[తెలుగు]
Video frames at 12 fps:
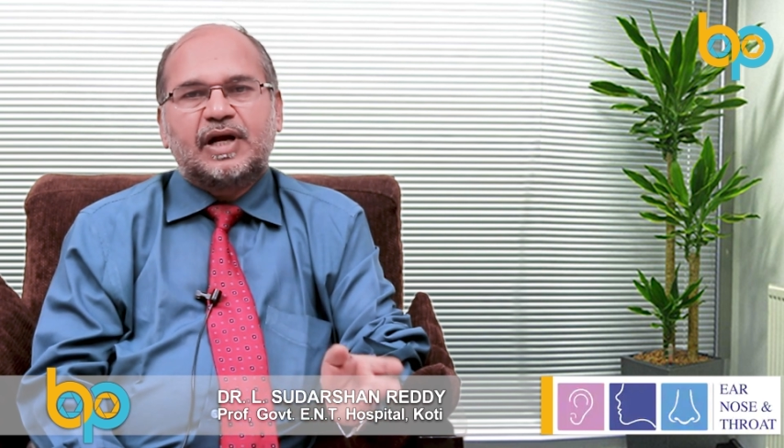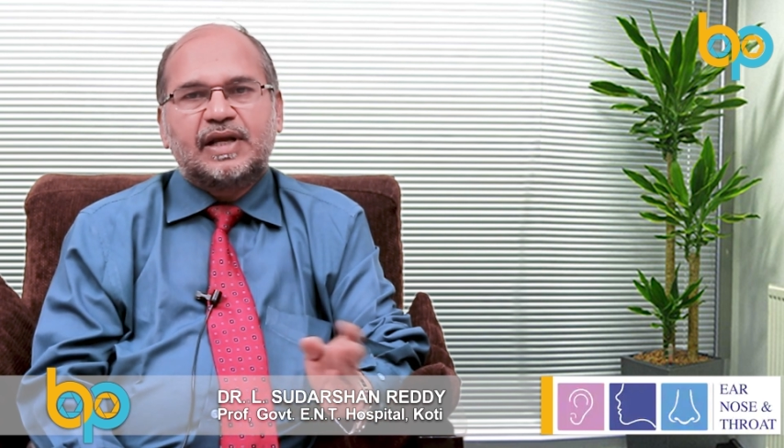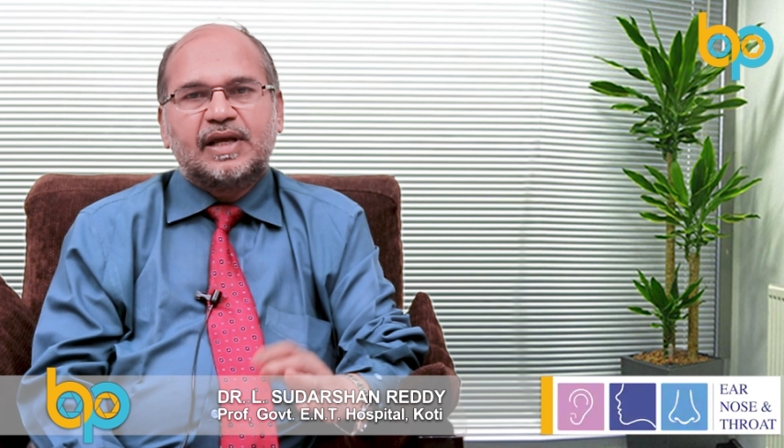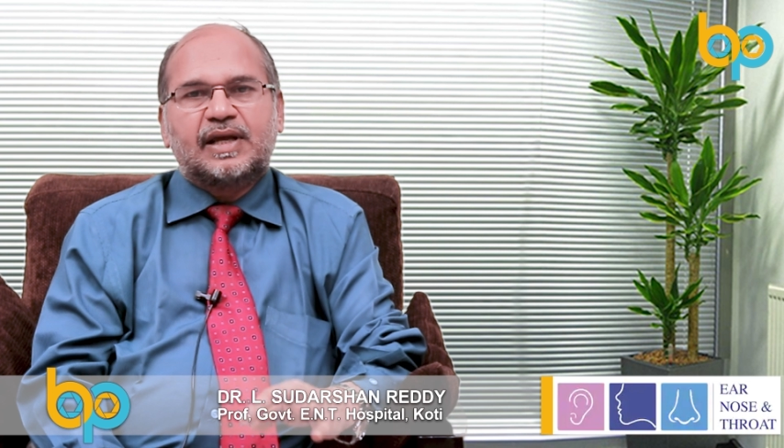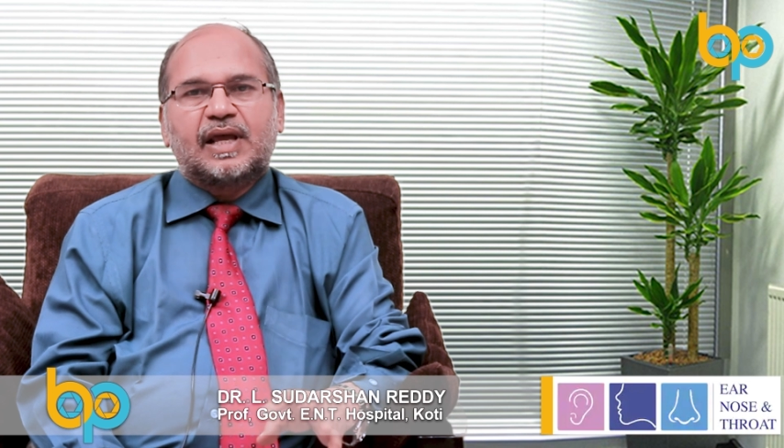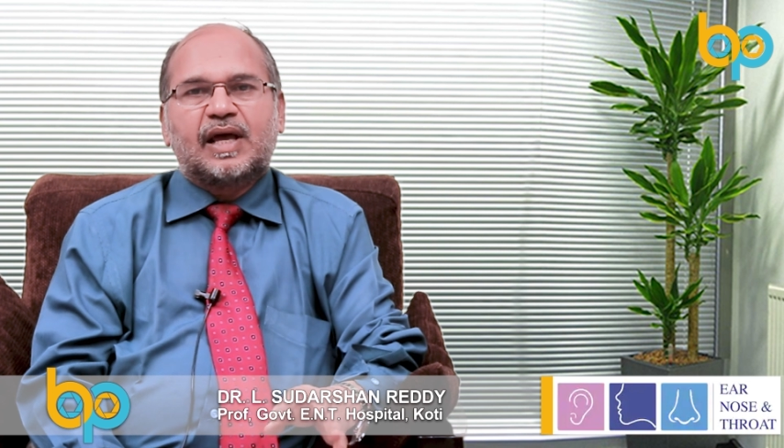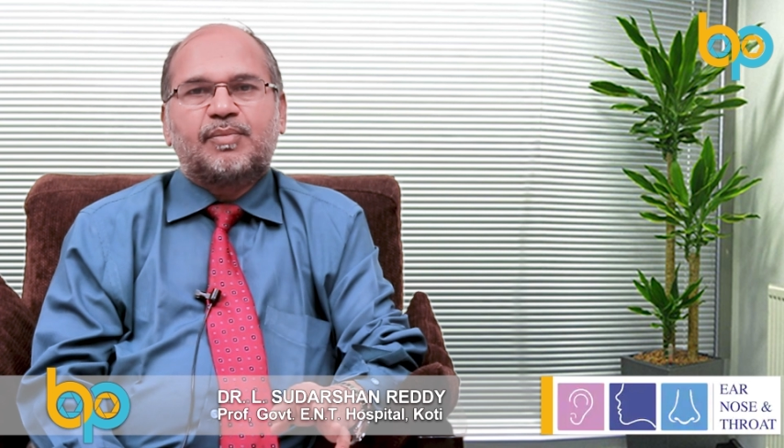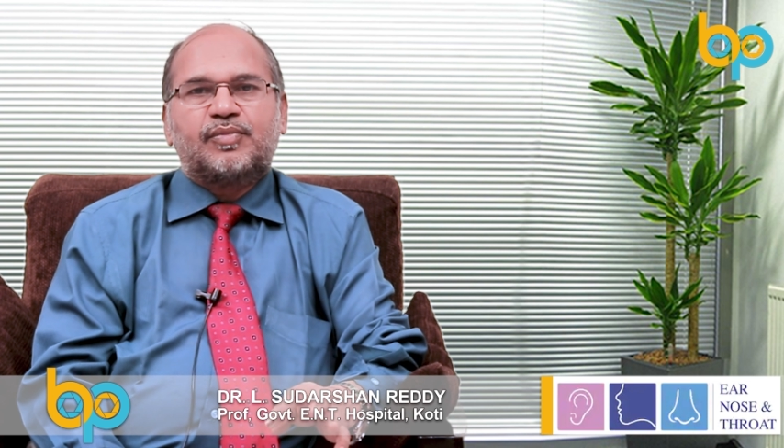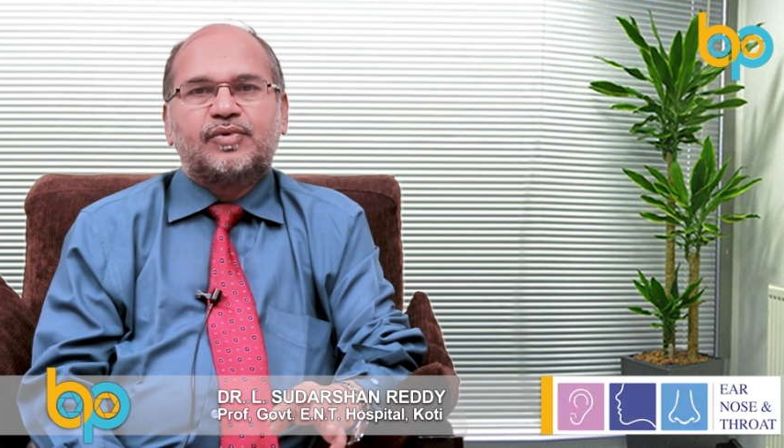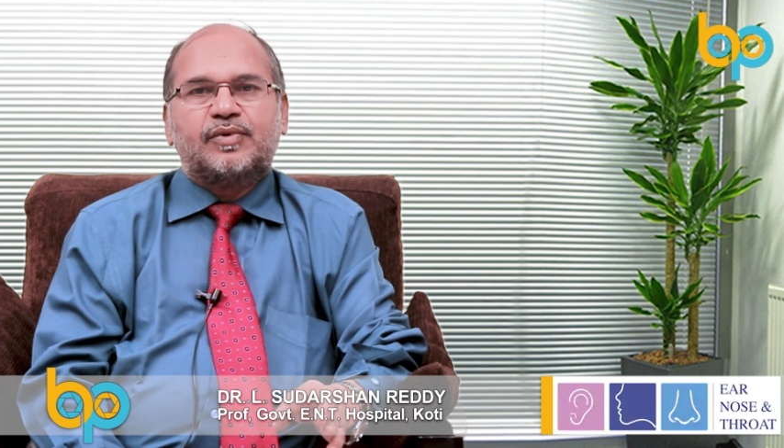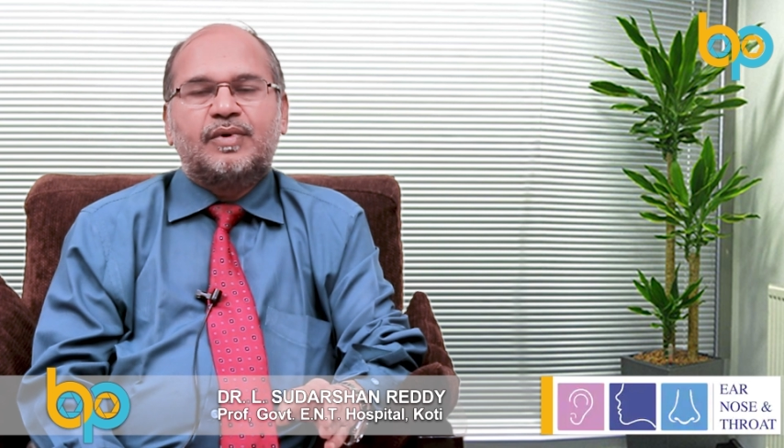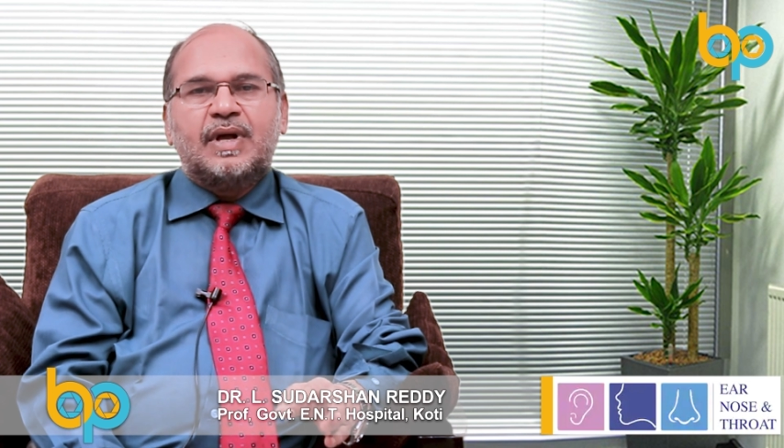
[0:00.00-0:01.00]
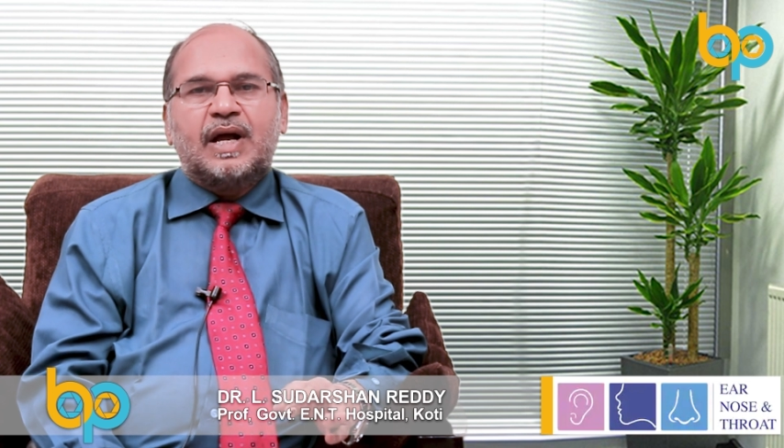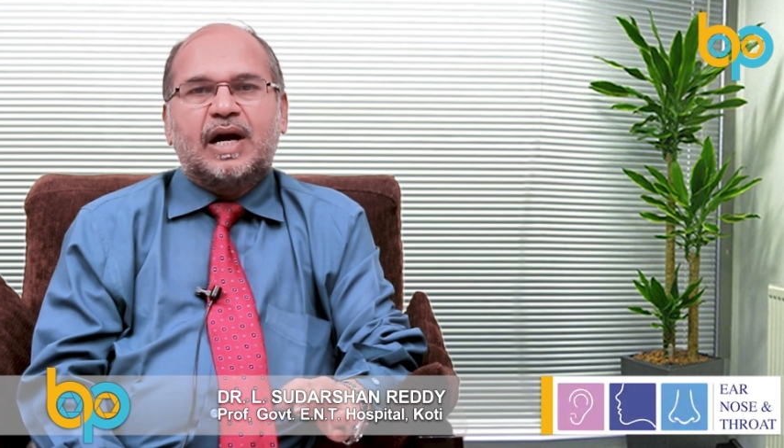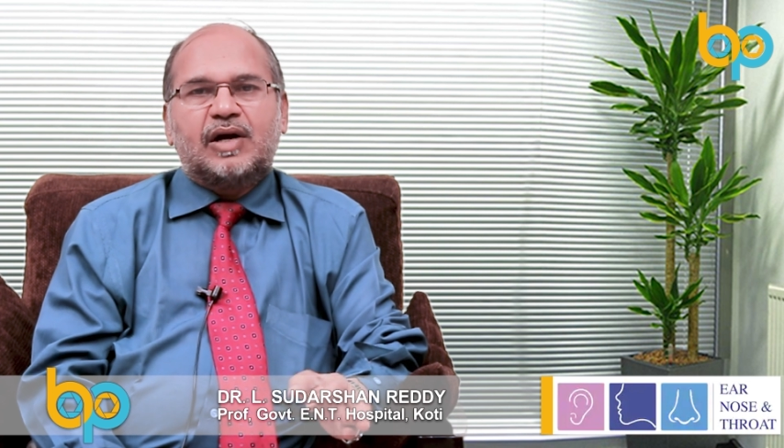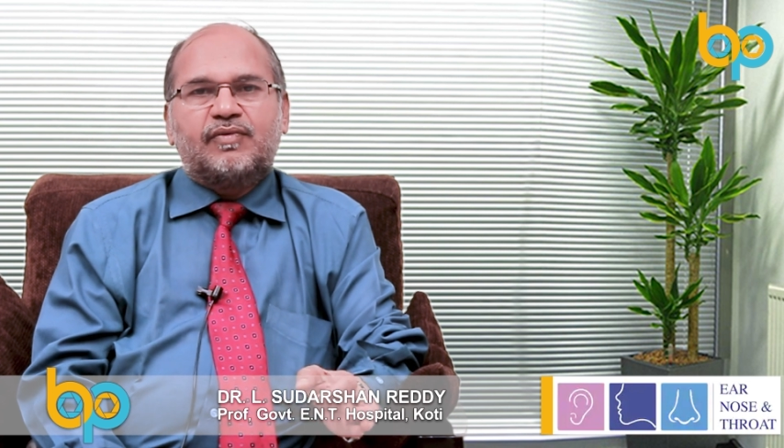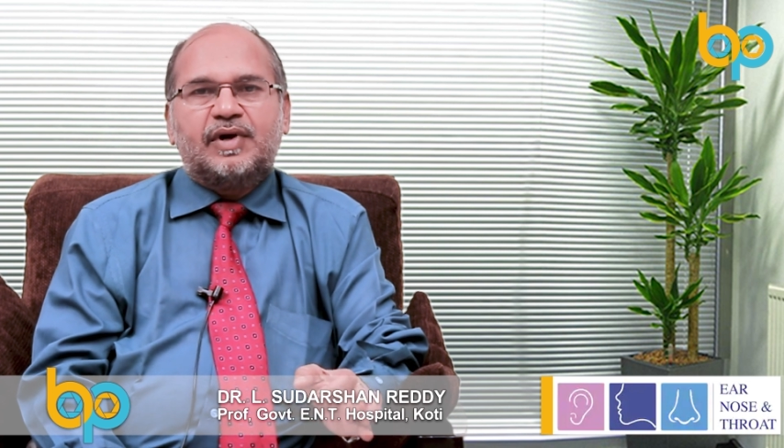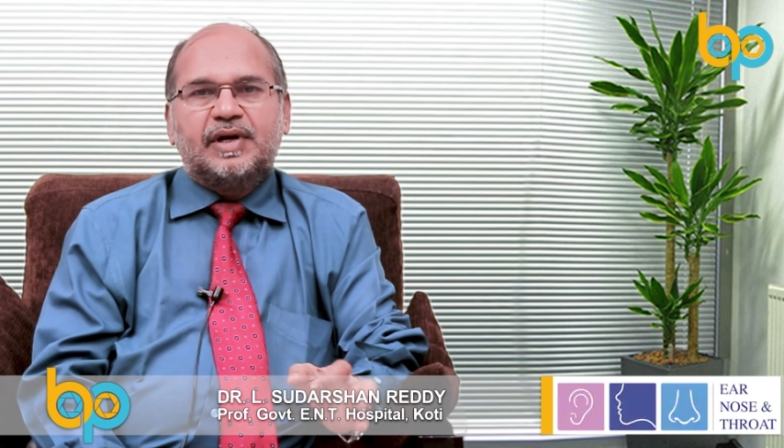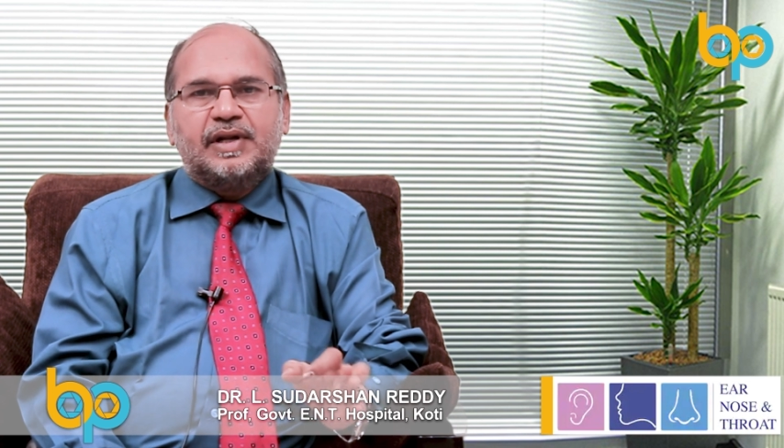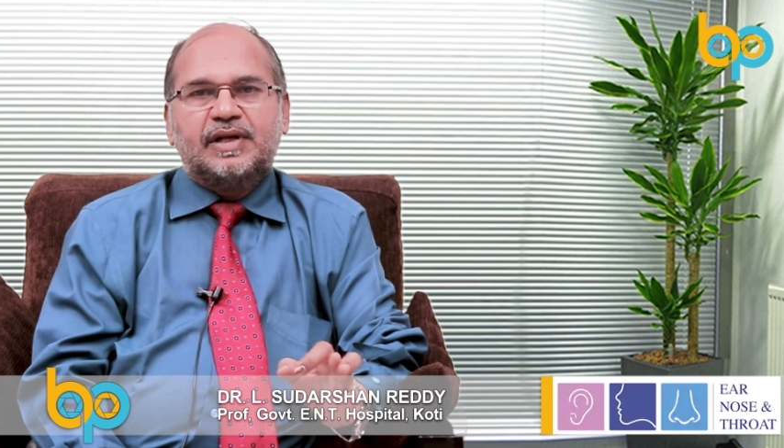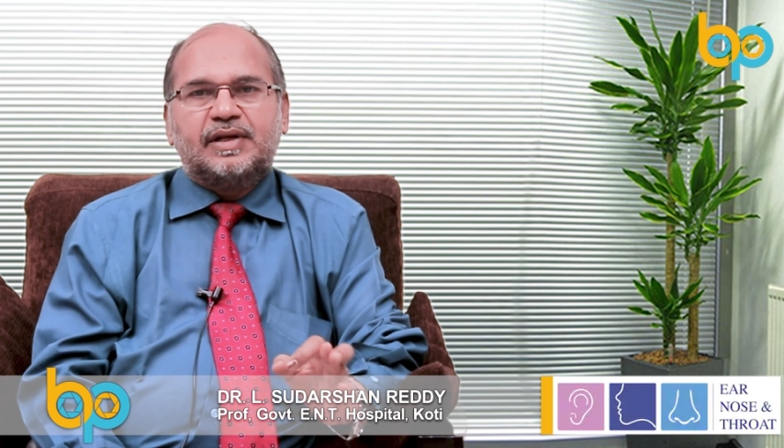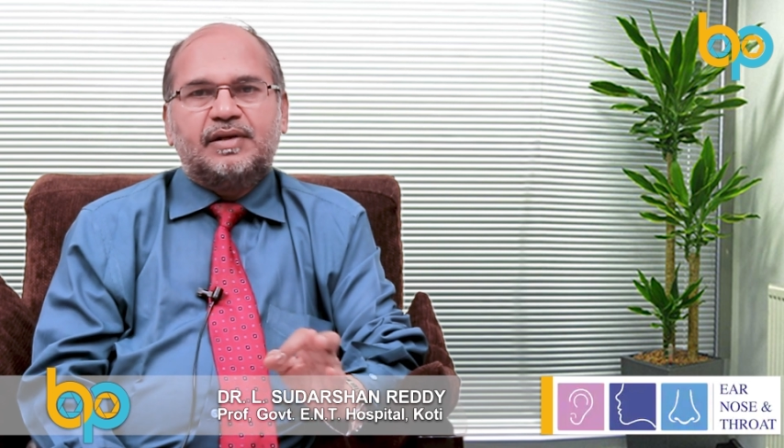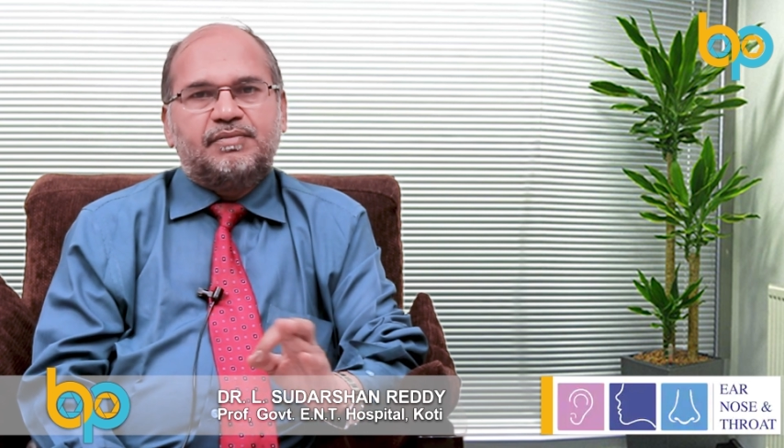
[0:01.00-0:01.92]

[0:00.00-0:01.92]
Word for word: మంకీ క్యాప్ అటువంటి